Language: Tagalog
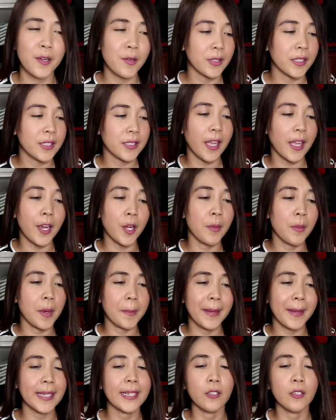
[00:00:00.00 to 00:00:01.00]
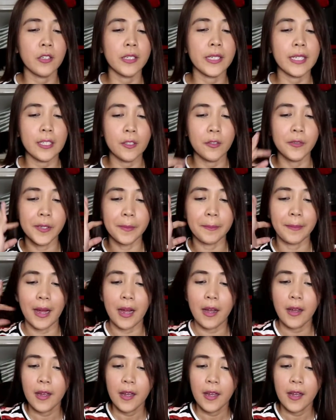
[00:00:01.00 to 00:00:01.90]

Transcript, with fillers: Huwag na tayo magpaligoy-ligoy pa.